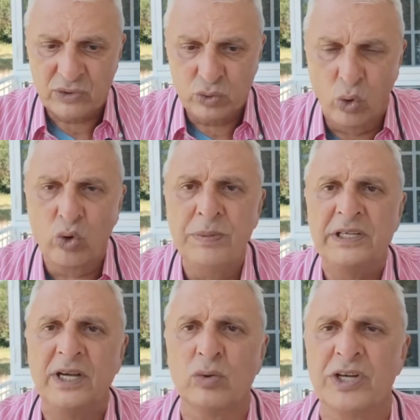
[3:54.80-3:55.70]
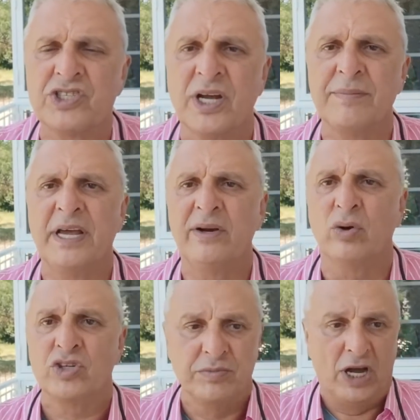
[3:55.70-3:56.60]
doğru bilgiye ulaşacağı bir yer
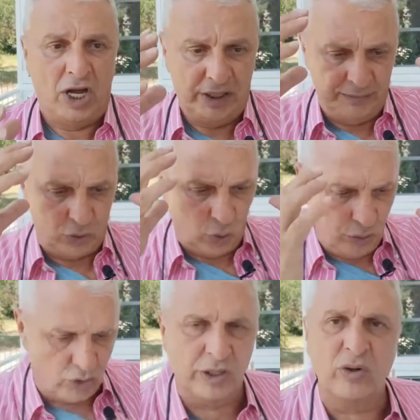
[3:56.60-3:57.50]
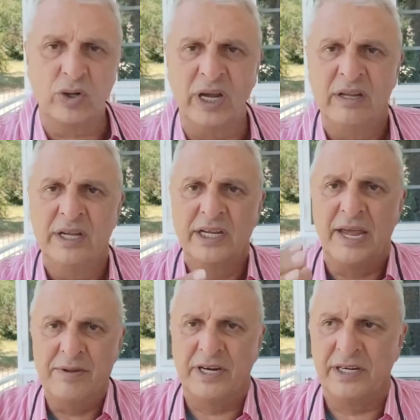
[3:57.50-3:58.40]
yok. Şimdi adamı koymuşlar oraya
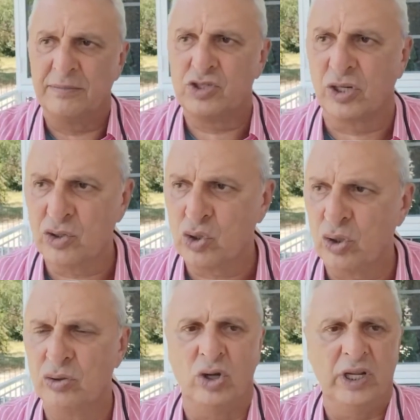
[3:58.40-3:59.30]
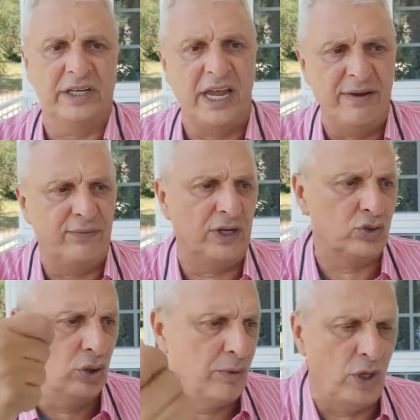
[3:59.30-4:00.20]
emirleri gibi çalışıyor. Diyorlar ki
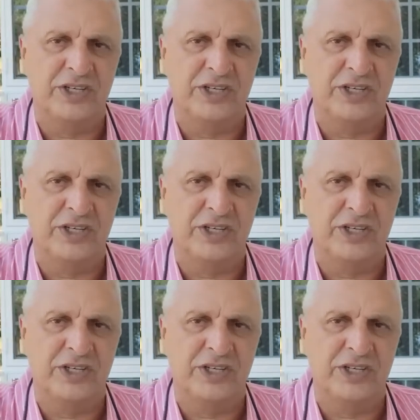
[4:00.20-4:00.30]
enflasyonu böyle